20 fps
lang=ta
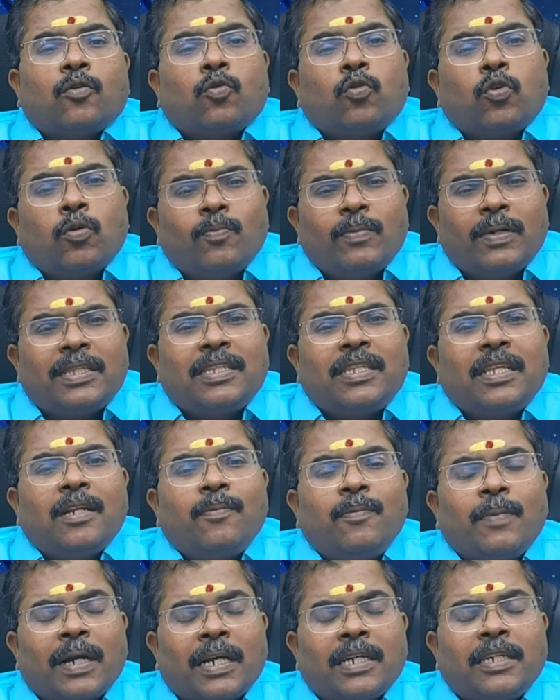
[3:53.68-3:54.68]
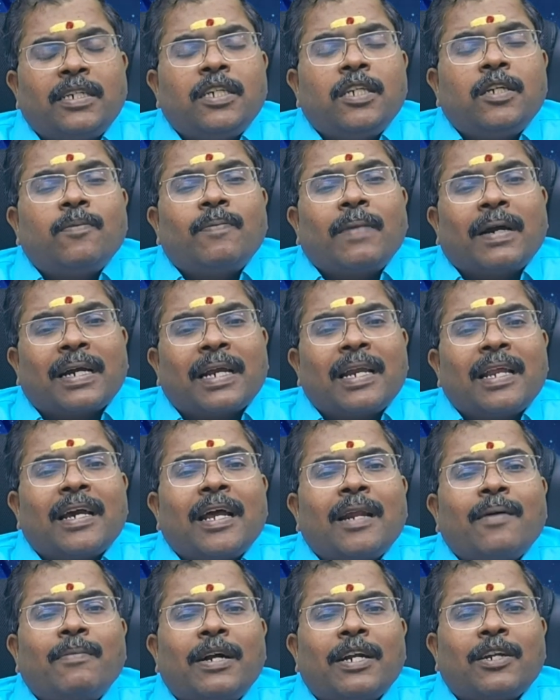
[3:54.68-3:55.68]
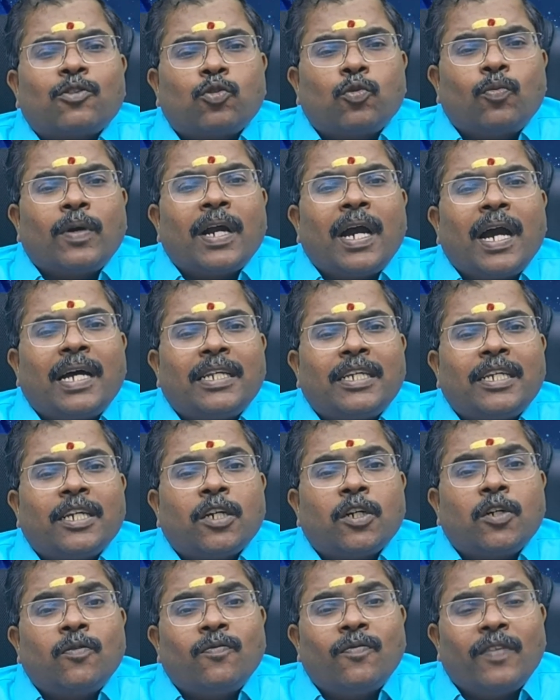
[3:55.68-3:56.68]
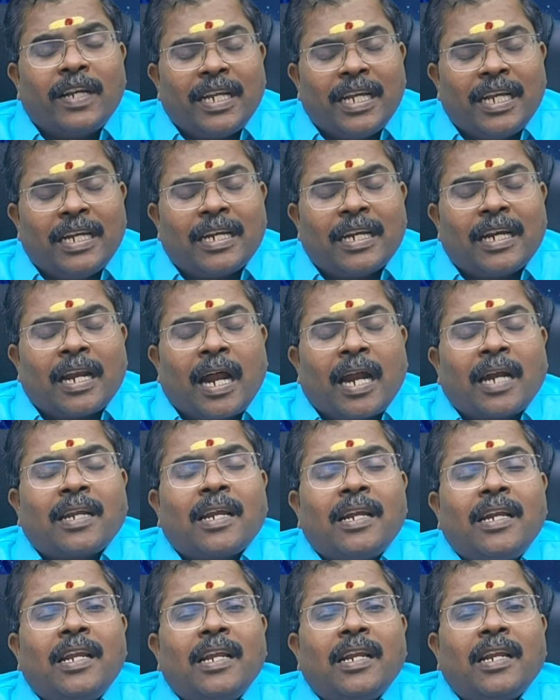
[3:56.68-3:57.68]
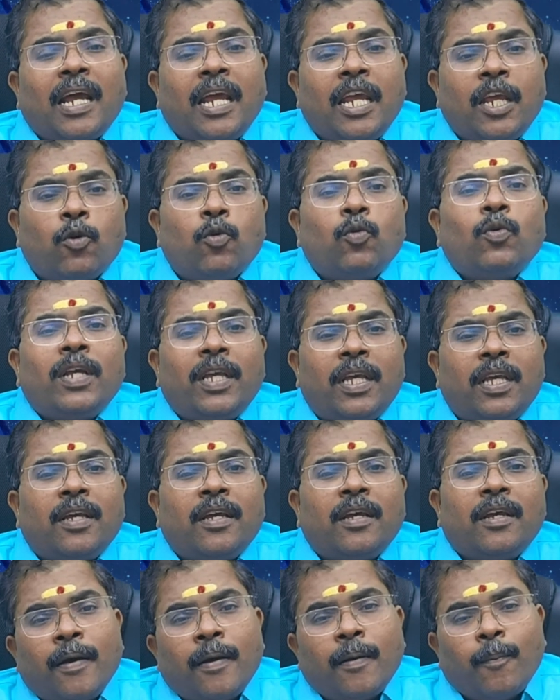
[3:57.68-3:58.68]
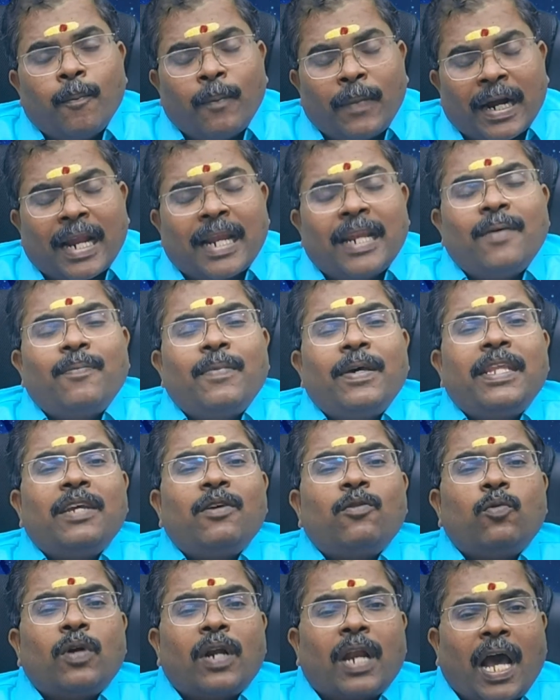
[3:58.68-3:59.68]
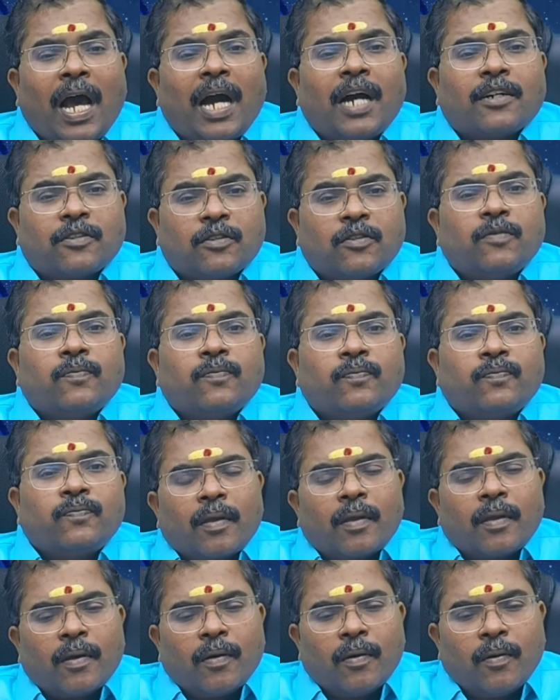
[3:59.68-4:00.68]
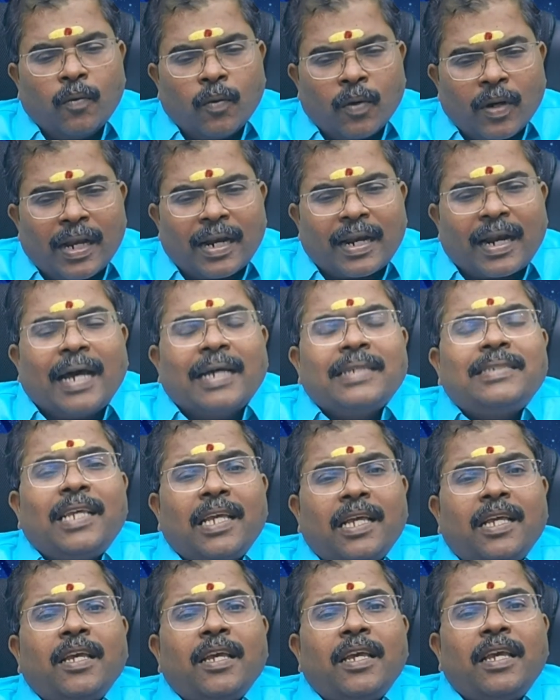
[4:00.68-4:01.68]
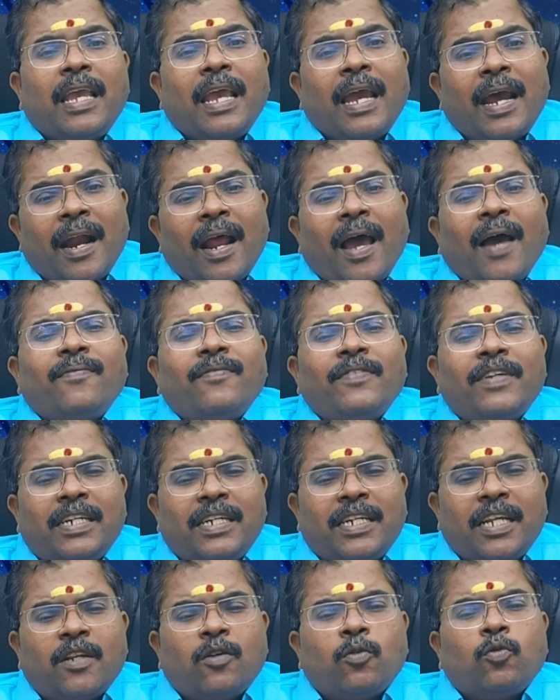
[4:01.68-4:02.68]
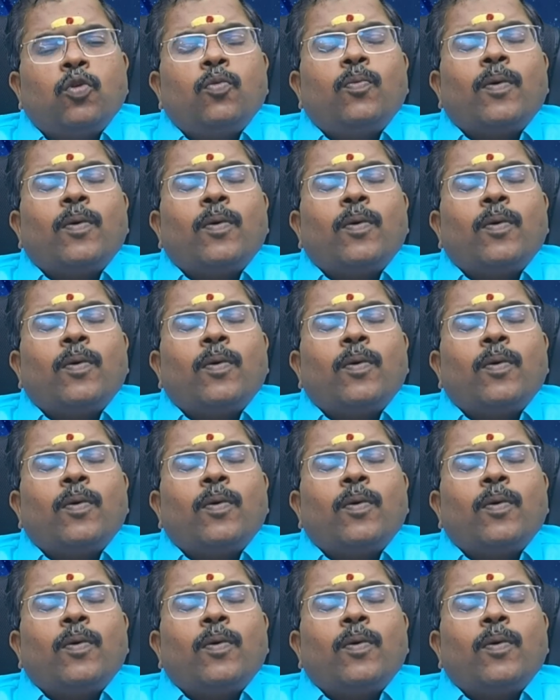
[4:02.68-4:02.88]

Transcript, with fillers: குடும்பத்தில் மகிழ்ச்சியும் மங்களகரமான சுபகாரியங்களும் வருகின்ற நாட்களில் கைகூடி மன நிம்மதி உண்டாகும் உங்கள் ராசிக்கு ஏழாம் வீட்டில் குரு